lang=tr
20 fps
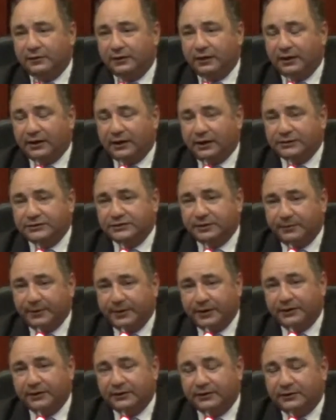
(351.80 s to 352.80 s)
e,
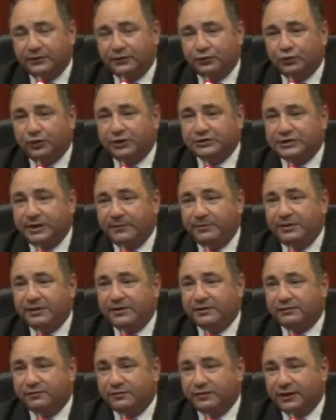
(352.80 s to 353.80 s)
acaba
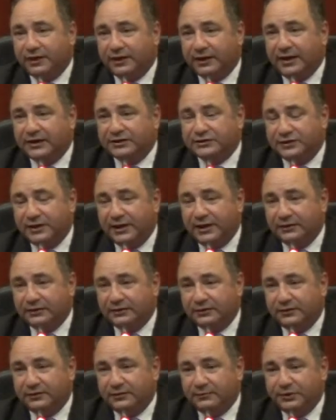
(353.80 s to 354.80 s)
ulaşabiliriz diye gençler
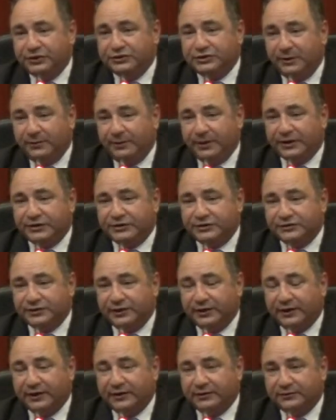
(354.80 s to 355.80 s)
bir çaba
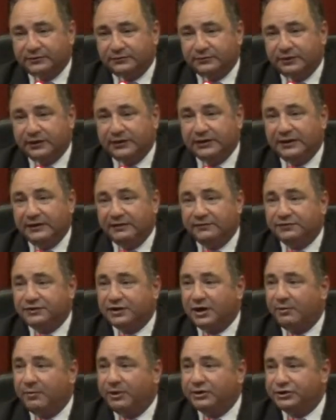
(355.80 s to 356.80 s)
içindeler.
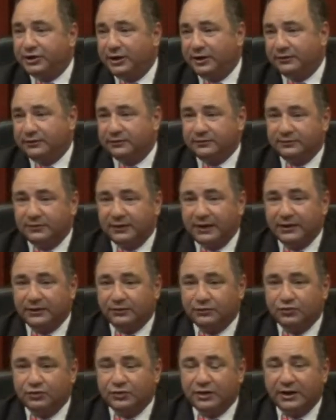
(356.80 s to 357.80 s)
İngilizce ama şart.
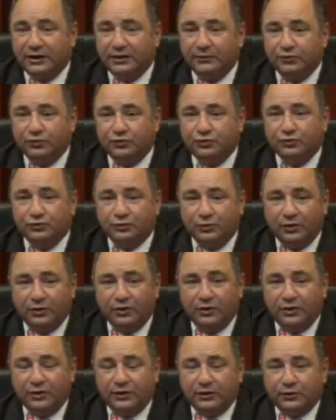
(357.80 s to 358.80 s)
Yani dünyada bütün
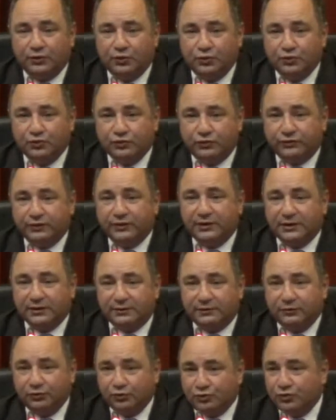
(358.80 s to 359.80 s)

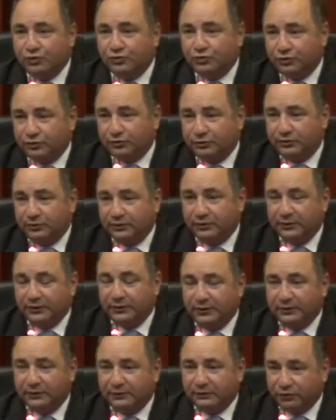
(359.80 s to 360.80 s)
uluslararası hukuk
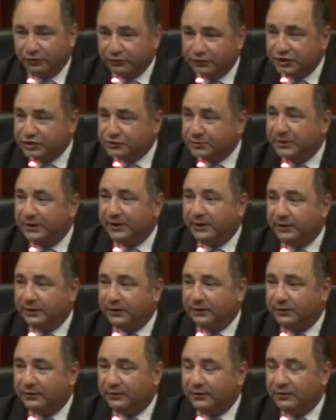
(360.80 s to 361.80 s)
e,
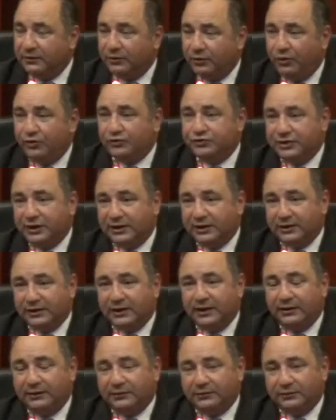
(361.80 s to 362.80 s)
sözleşmeleri
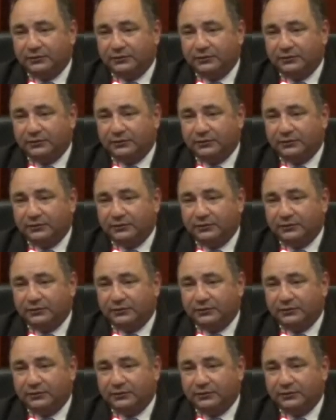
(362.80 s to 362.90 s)
öncelikle